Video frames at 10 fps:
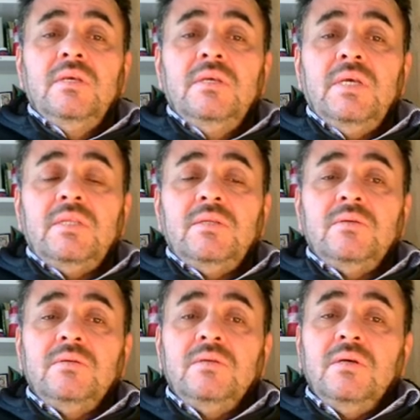yani
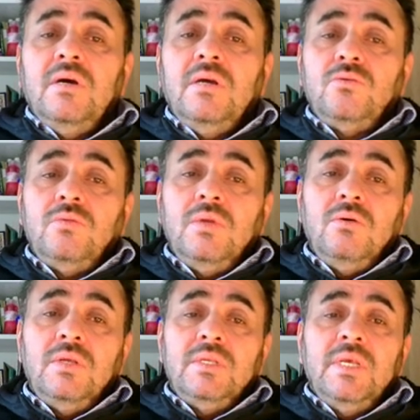gayrullah
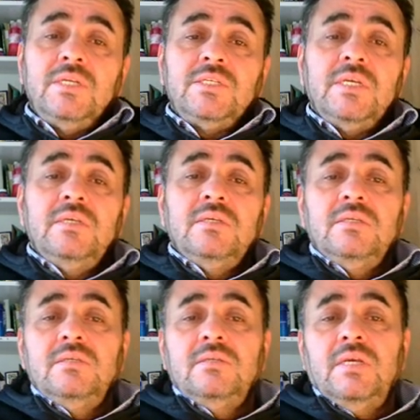olan her şey
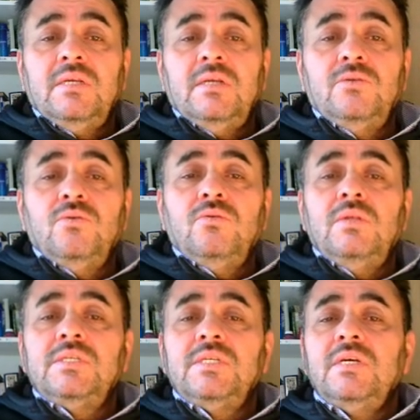tekrar yok
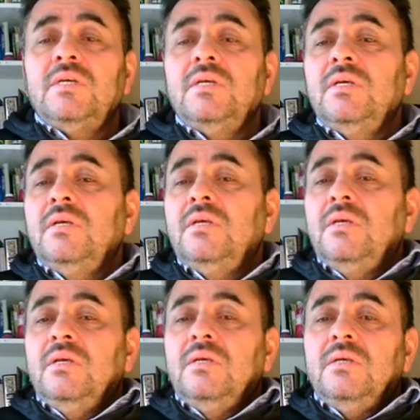olacak.
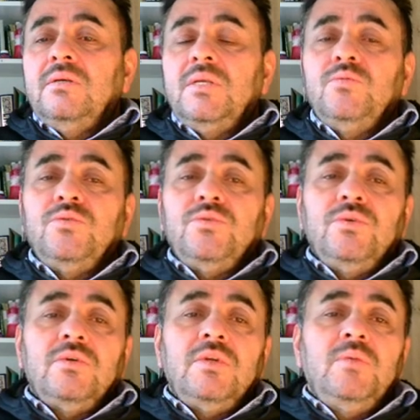Ne
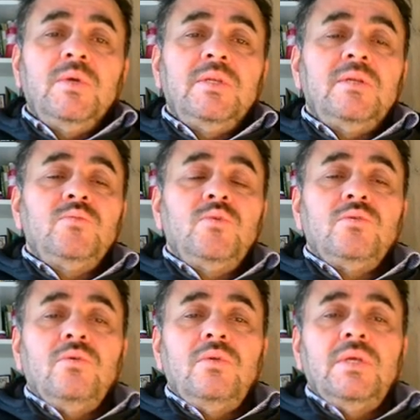buyuruyor? Limenil
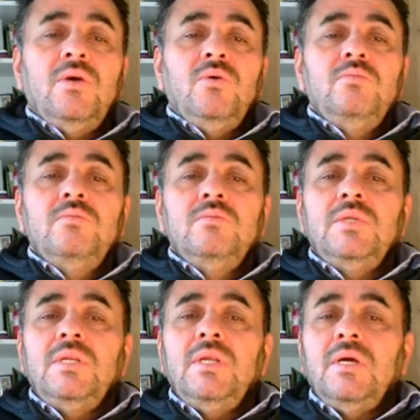mülkül yevm
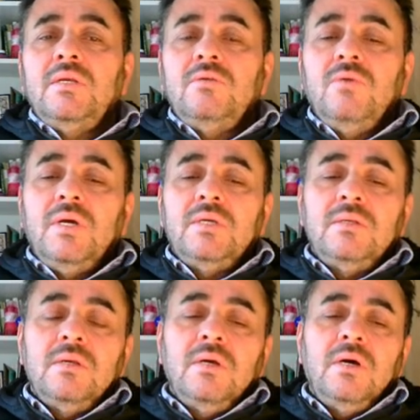lillahil
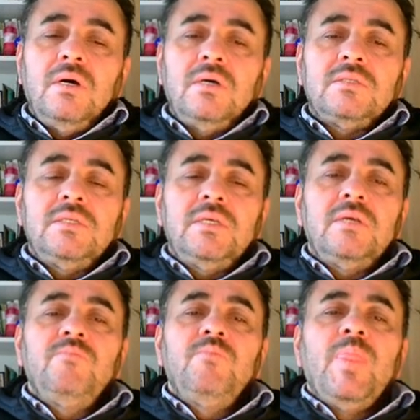vahidil gahar
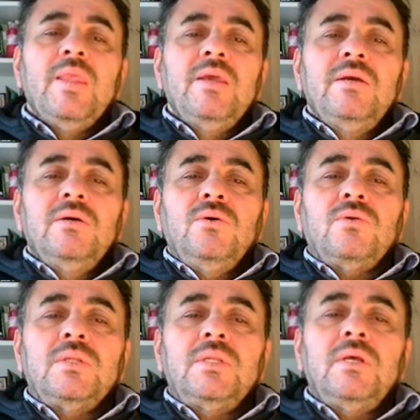diye
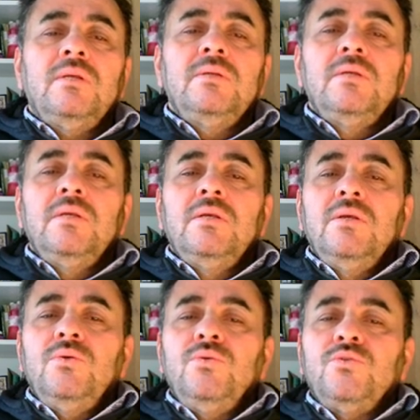orada
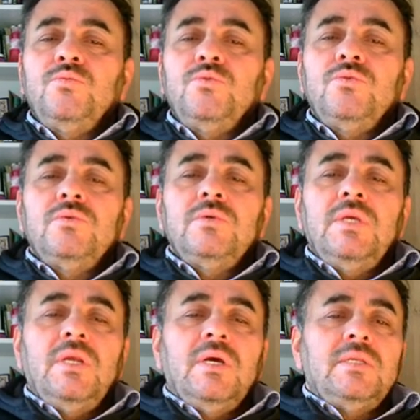hükmünü
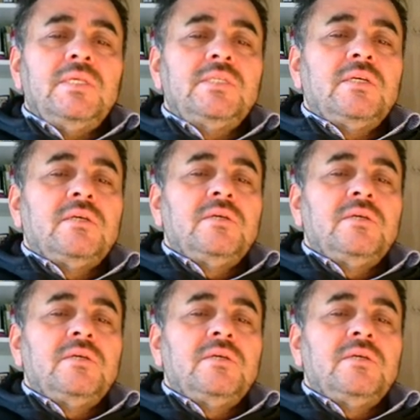ilan edecek.